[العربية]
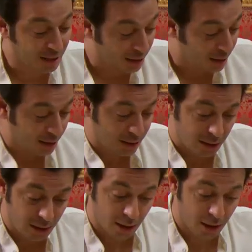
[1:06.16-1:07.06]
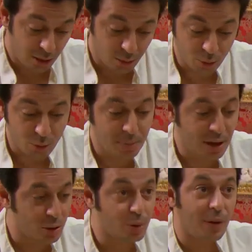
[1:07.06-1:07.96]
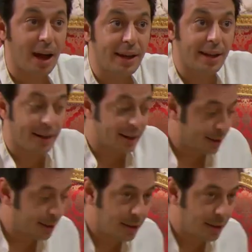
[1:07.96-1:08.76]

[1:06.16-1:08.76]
يلا نقوم بقى نشوف حالنا